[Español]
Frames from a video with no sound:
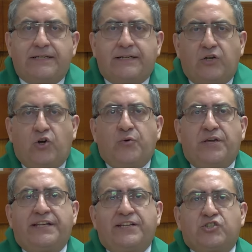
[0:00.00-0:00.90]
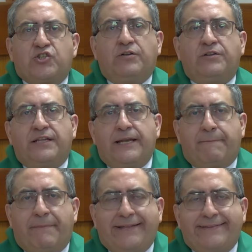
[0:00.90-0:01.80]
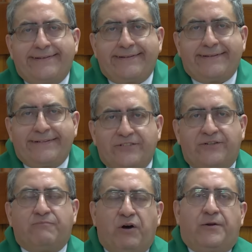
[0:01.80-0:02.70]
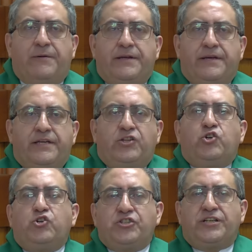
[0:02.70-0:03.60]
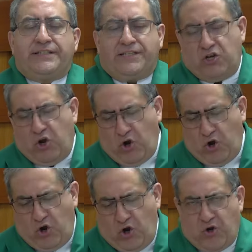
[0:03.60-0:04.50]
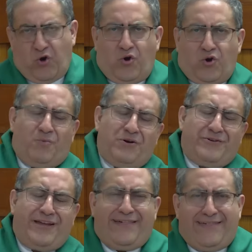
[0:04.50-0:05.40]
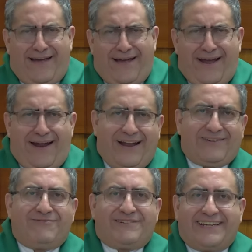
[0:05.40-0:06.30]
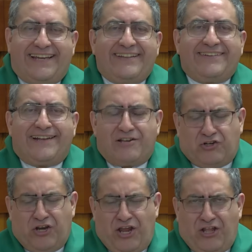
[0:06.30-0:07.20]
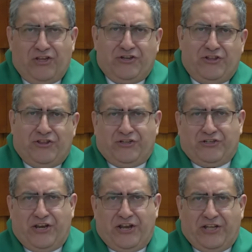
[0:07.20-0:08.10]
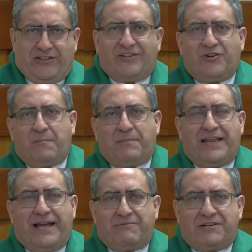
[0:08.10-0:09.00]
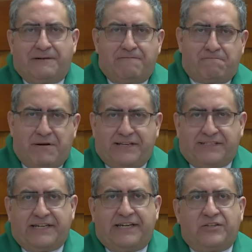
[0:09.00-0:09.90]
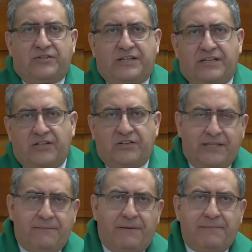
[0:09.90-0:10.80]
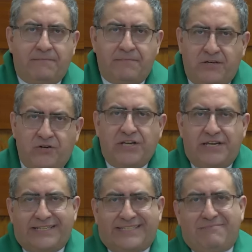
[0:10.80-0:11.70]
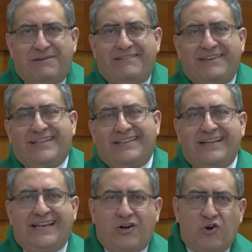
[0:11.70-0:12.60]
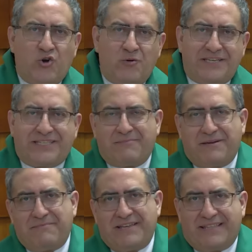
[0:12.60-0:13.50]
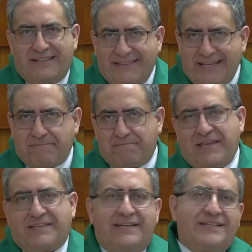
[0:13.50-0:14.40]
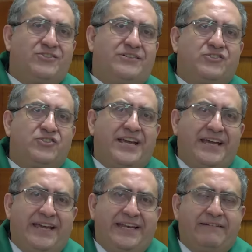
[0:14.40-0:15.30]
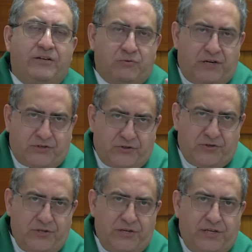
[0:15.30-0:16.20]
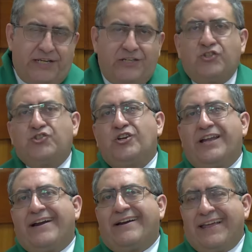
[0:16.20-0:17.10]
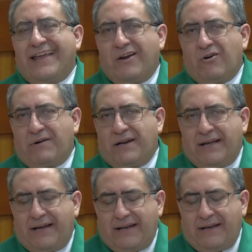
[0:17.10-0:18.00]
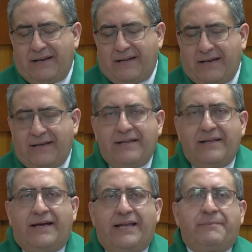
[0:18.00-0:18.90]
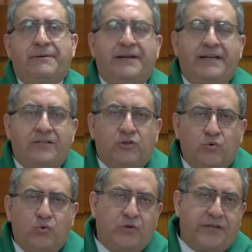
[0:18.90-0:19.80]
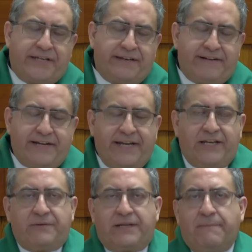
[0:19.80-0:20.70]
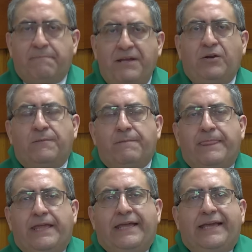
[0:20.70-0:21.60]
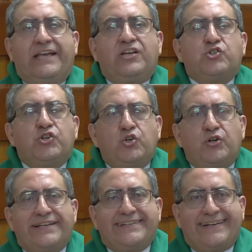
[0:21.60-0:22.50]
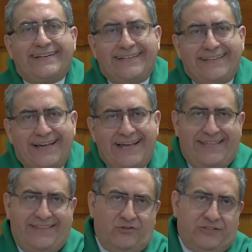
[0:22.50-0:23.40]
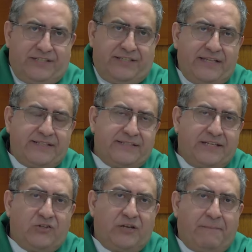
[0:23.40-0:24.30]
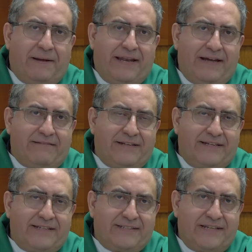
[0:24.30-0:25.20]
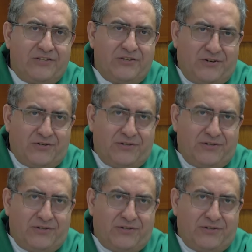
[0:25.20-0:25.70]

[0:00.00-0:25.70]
Los bienes son de la patria y de la nación. Bueno, y entonces le dicen, no, no, ¿cómo le voy a dar? Angurriendo, la gente, siéntese. Entonces nos peleamos entre empresa, que esto, aquello, este más mi amigo, ya me vetan de la coima, ya me metan de pesa. Eso, eso ya es a nivel nuestro. Eso yo le agrego, ¿verdad? a la primera lectura y al evangelio, ¿verdad? Pero eso es lo que en realidad nos está diciendo la palabra del Señor.